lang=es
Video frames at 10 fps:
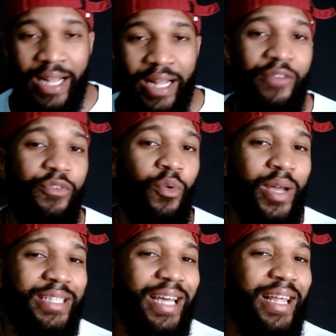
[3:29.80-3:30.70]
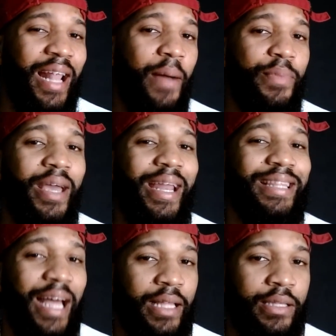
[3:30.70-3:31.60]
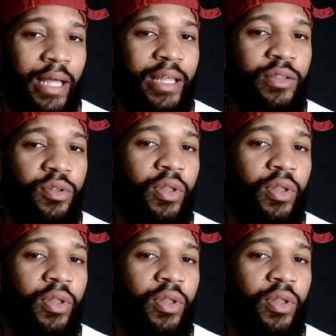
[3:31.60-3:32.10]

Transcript: La influencia de Lapi era tanta dentro